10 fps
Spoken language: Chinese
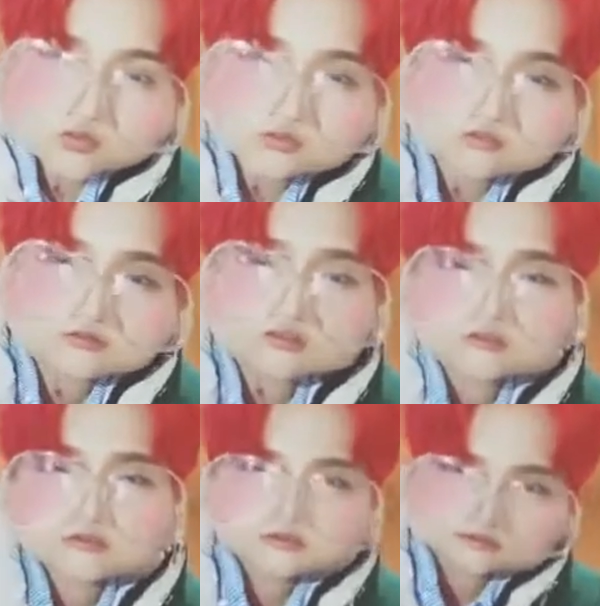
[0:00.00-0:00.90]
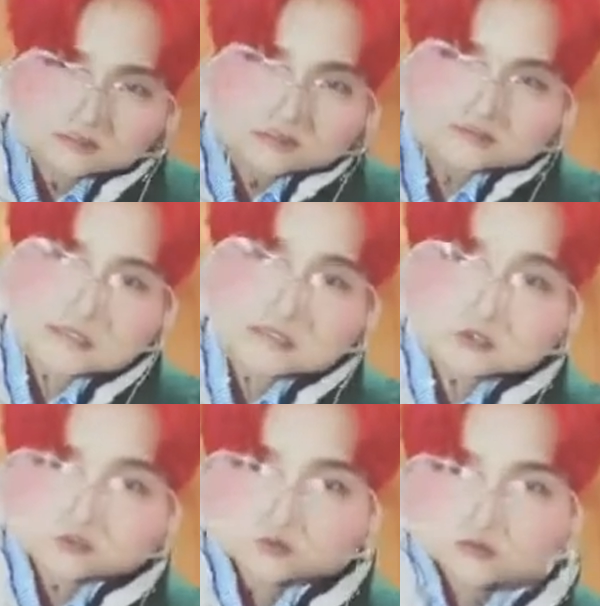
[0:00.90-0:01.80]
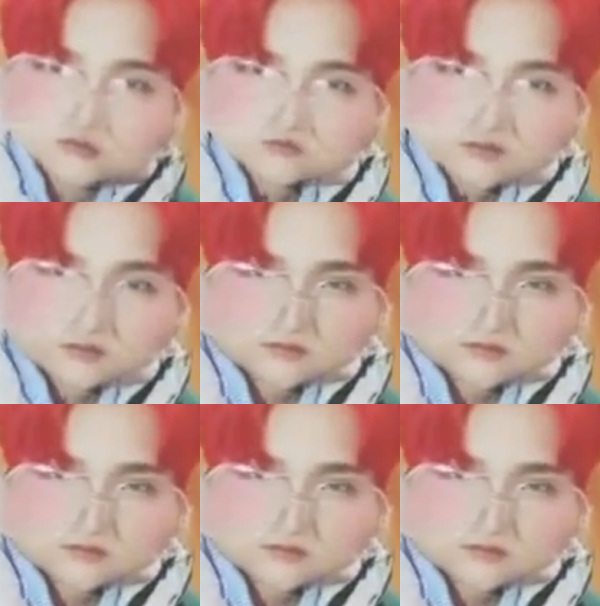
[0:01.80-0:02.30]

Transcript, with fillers: 你就可以轻易的追到她。